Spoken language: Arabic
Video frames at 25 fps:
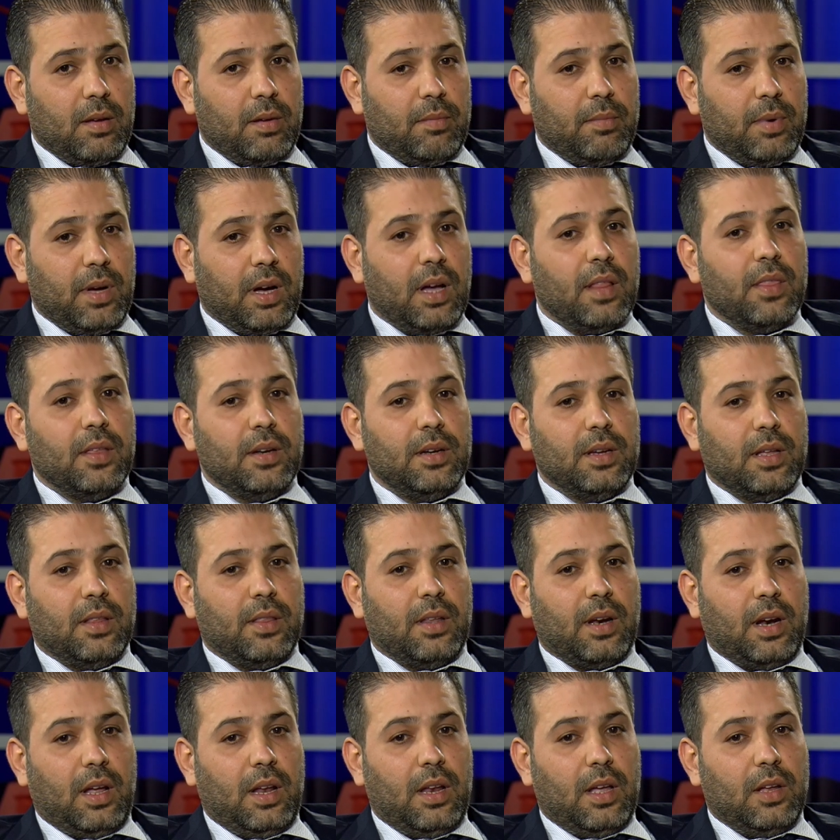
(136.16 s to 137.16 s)
بغض
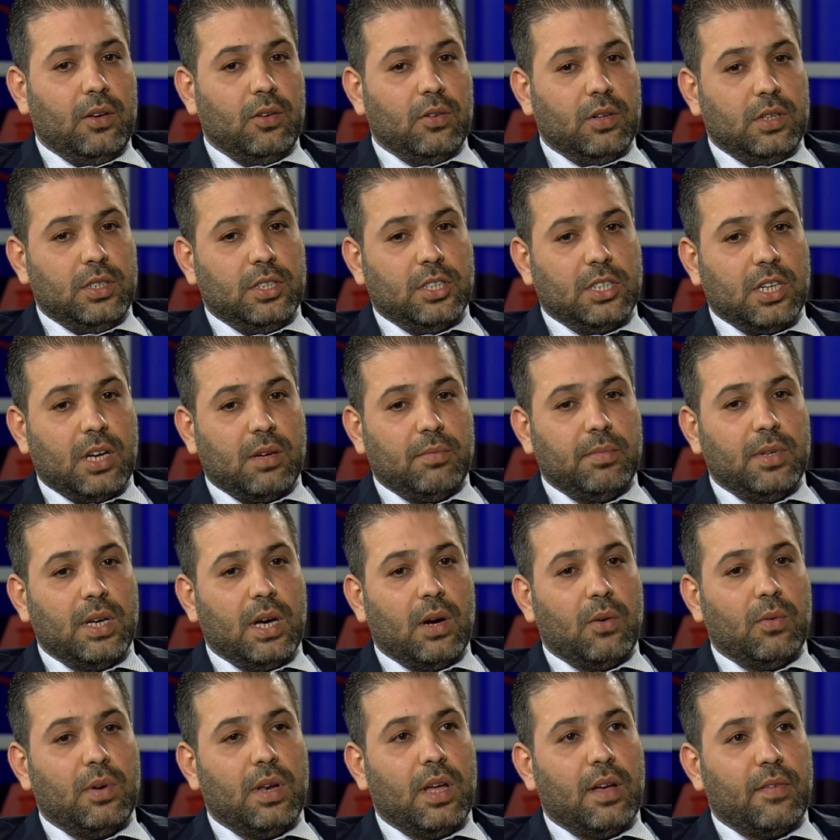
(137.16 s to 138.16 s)
النظر على أنه إيجابي
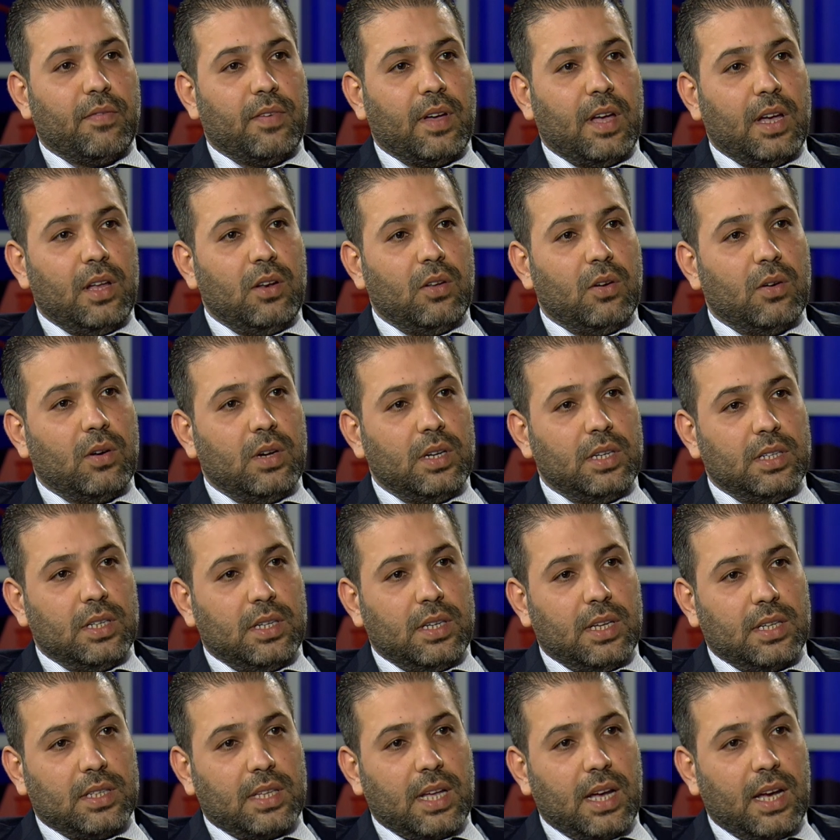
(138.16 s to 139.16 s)
أو لا فإله
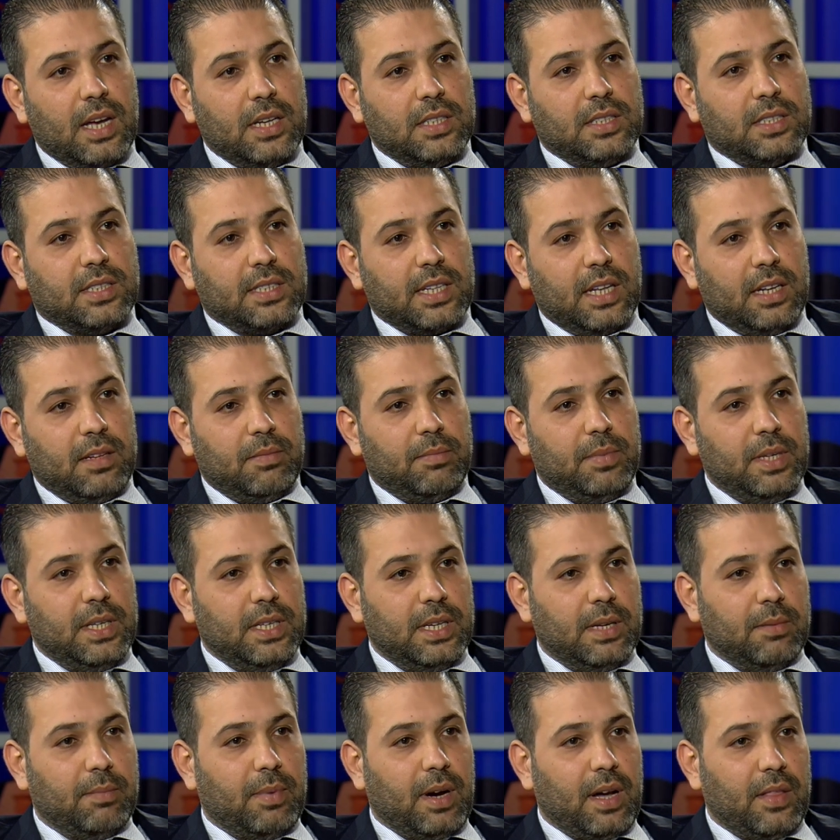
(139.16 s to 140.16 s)
نتائج
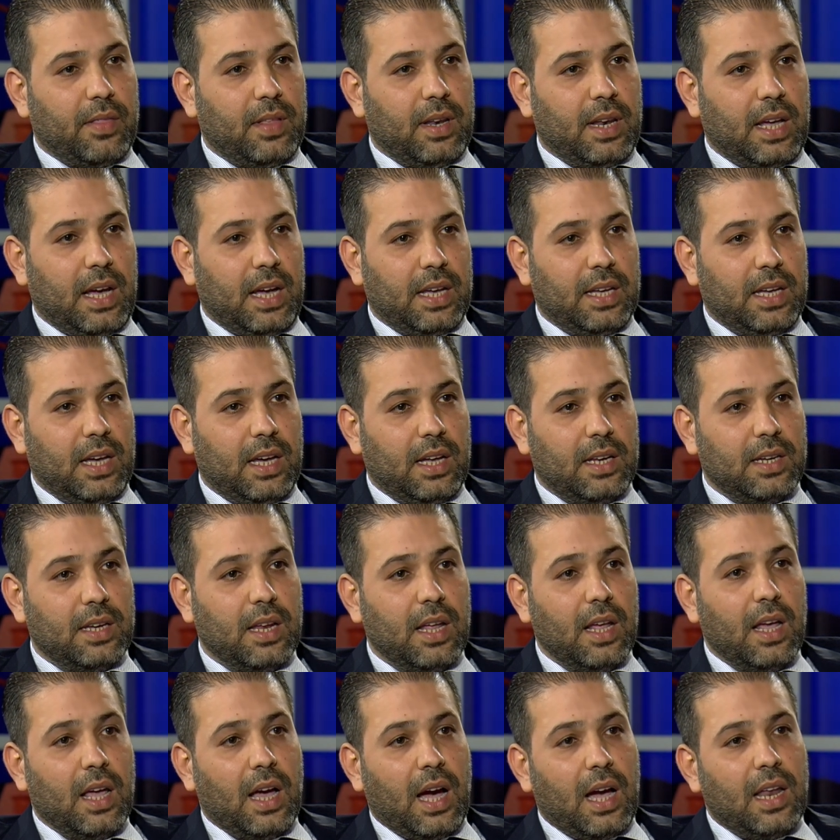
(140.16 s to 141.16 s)
سلبية بعض الأحيان
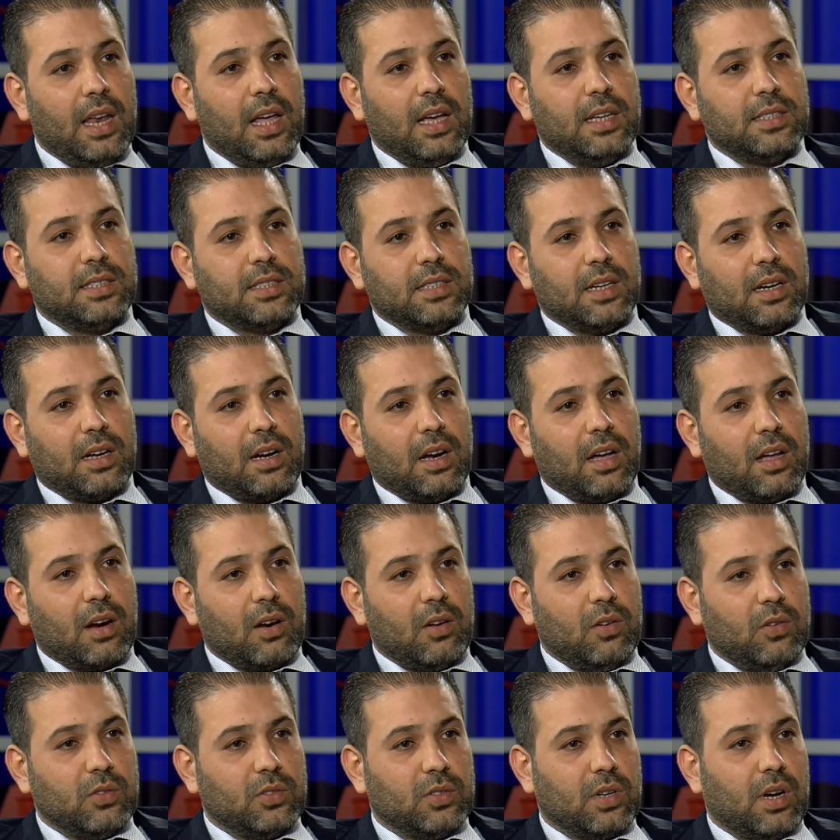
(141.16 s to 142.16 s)
على استقرار
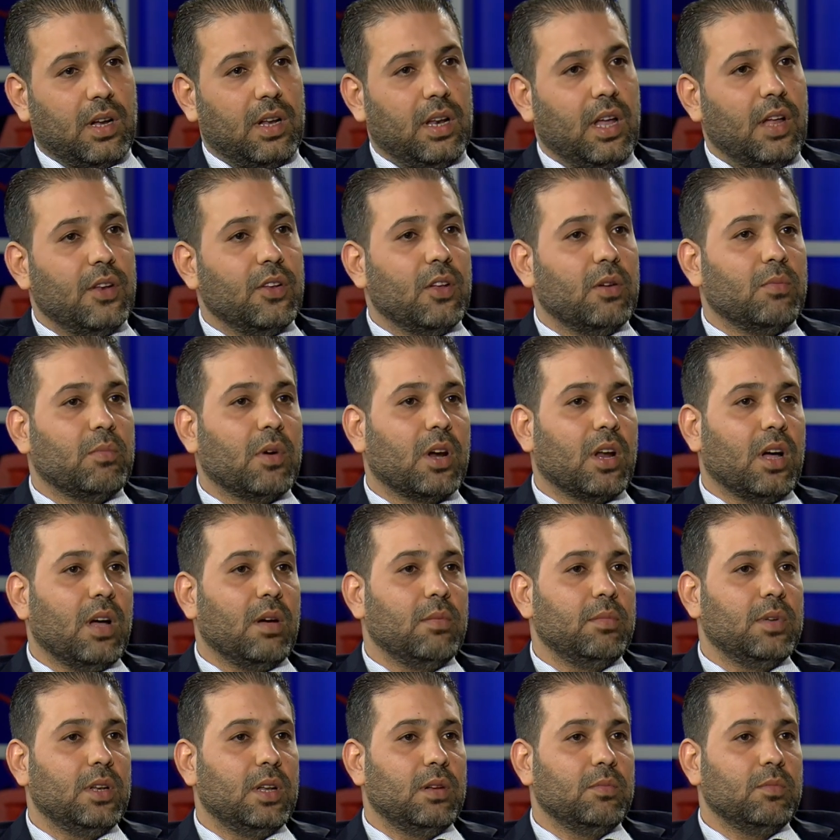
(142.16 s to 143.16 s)
الأسرة لأن المرأة
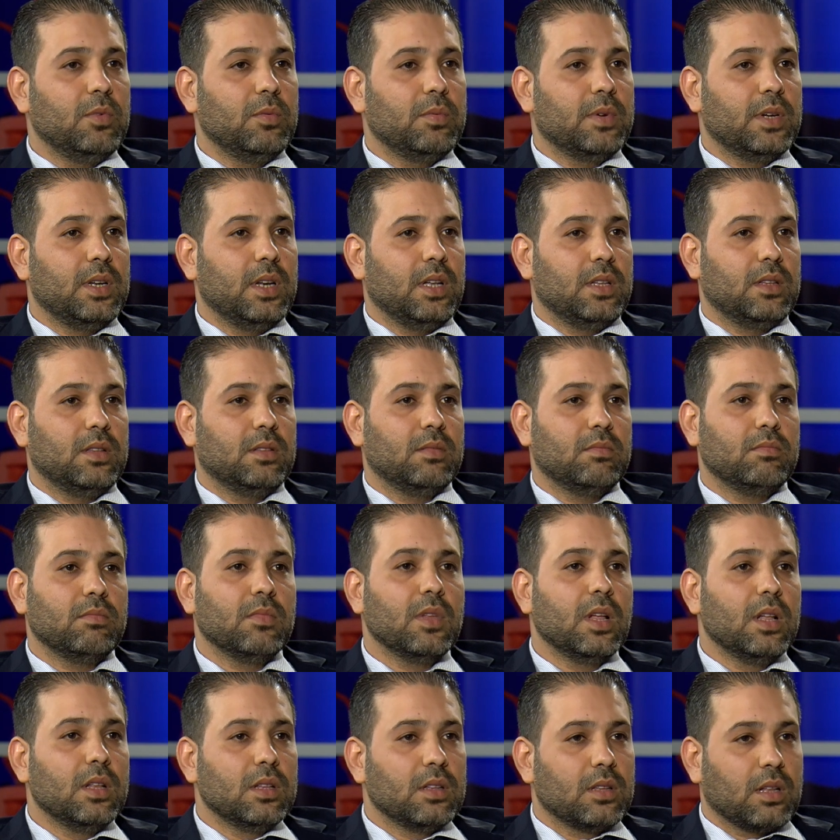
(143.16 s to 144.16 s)
من الممكن أن
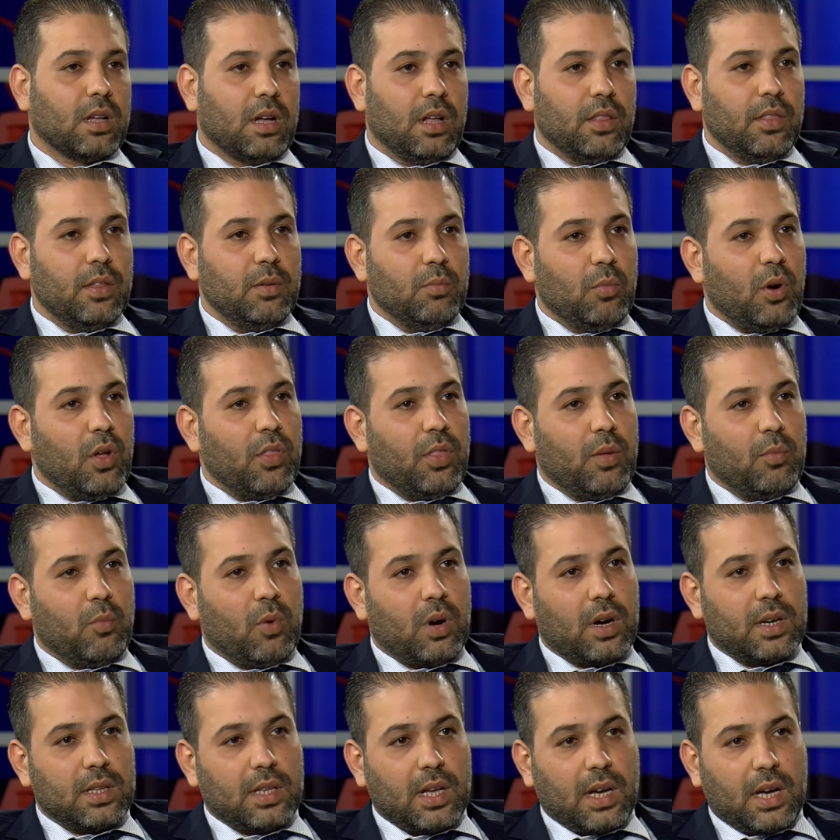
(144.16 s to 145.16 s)
تقضي معظم
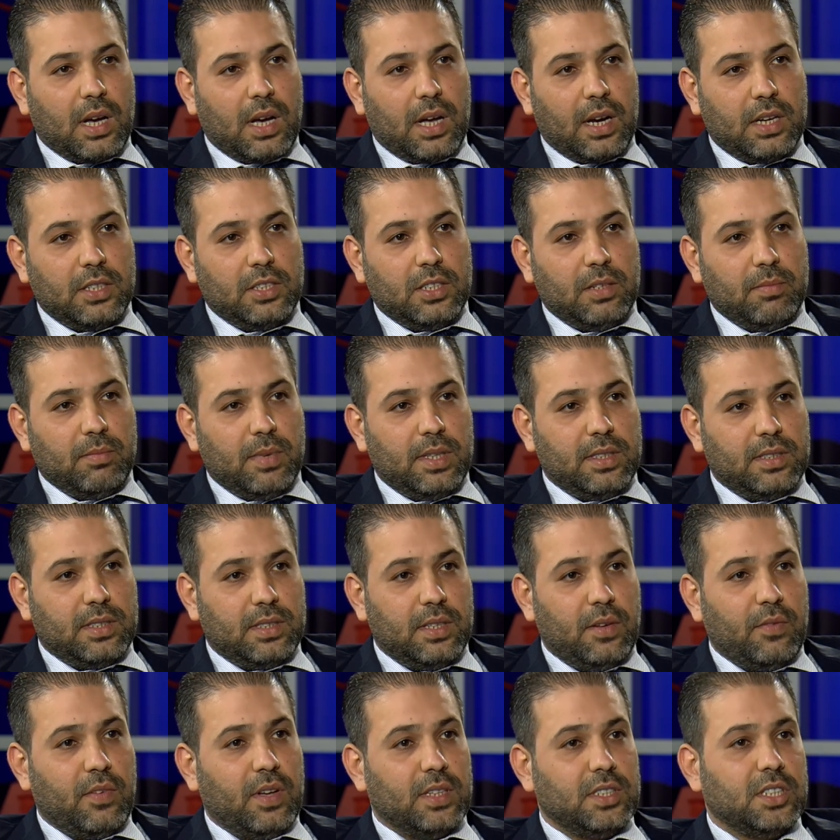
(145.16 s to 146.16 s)
وقتها خارج
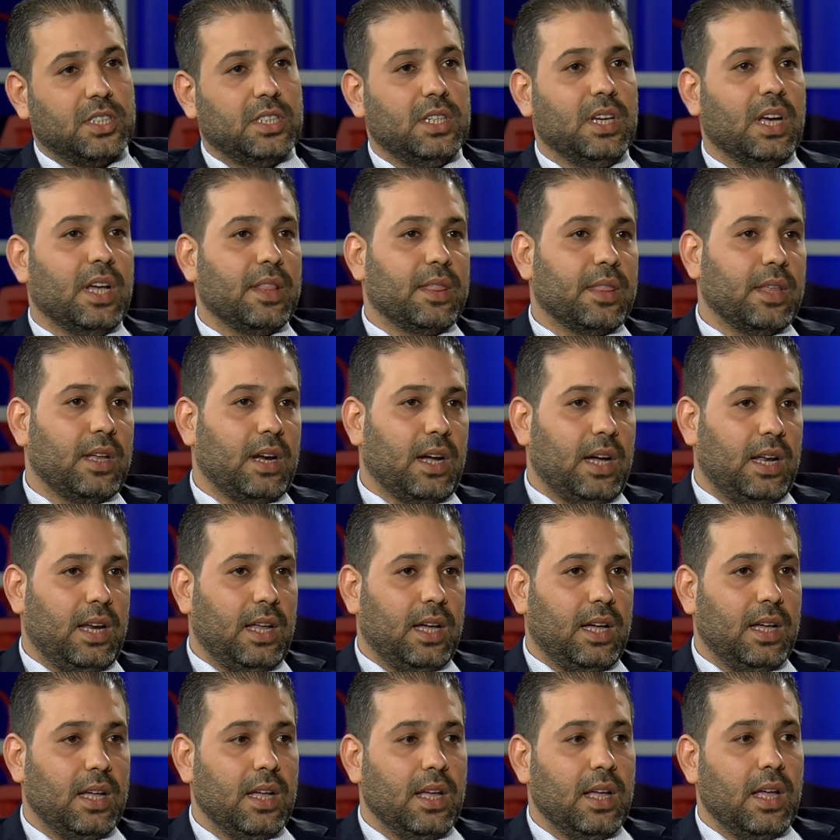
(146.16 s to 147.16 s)
المنزل فهالشيء ياثر
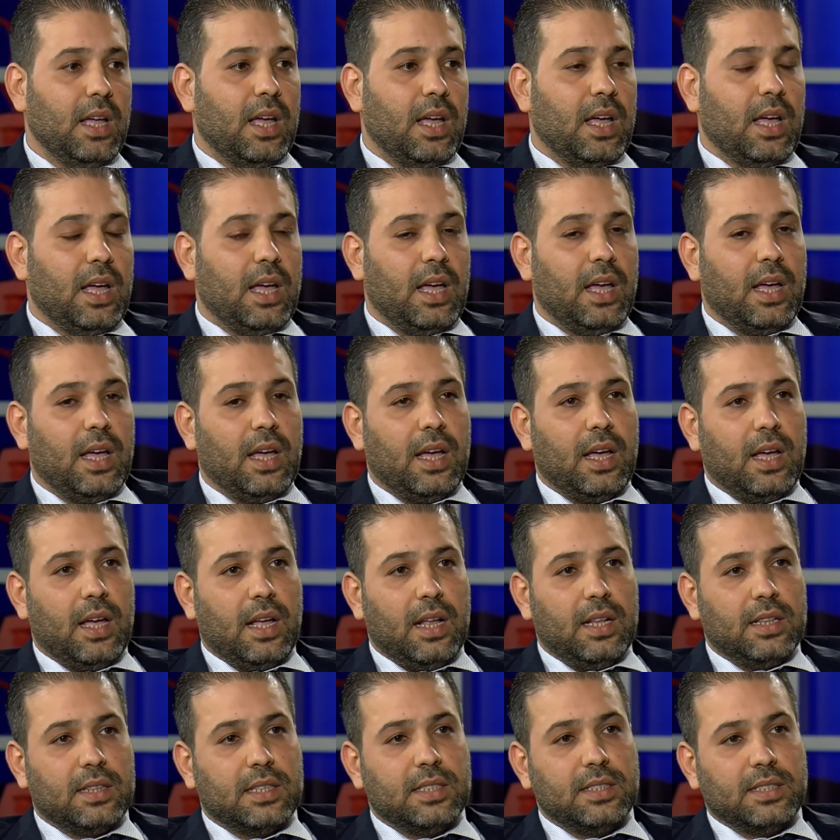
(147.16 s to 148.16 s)
على آه،
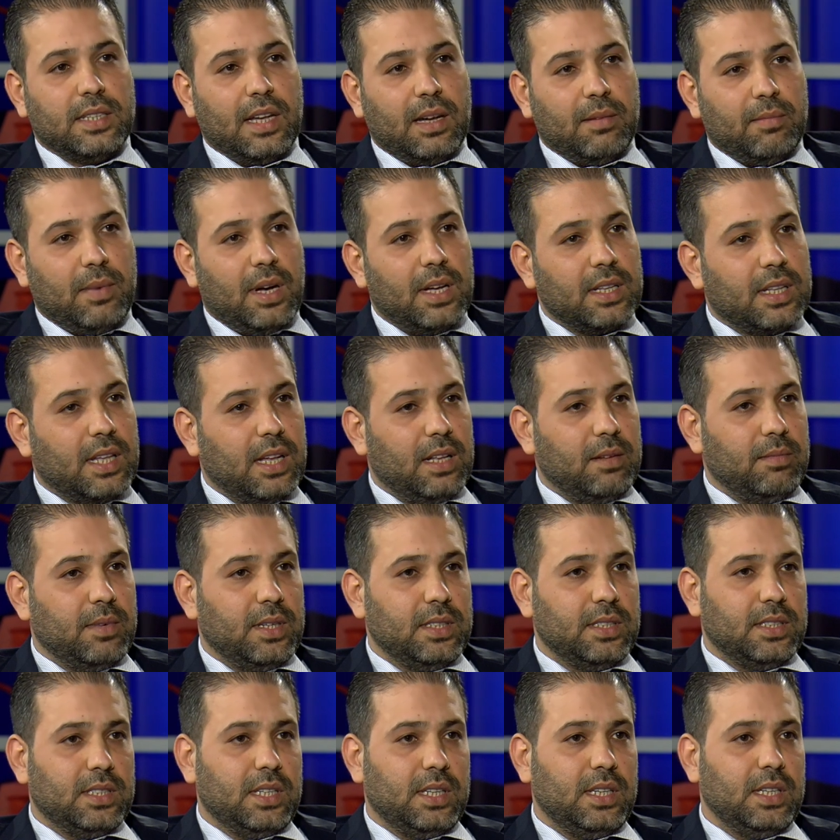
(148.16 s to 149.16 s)
التزاماتها
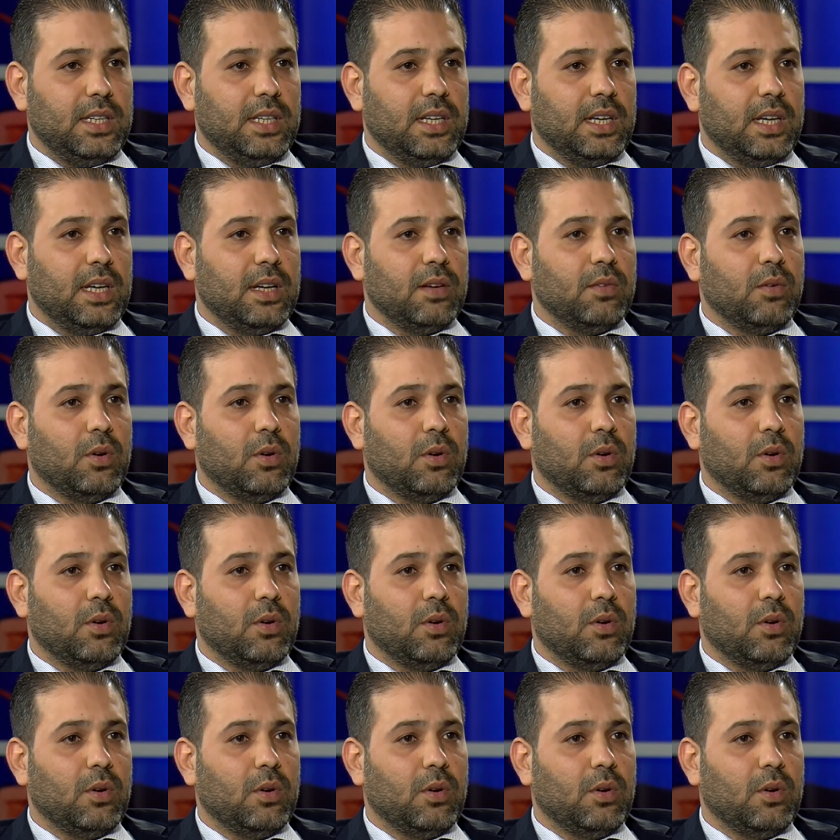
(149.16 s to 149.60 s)
المنزليه صحيح.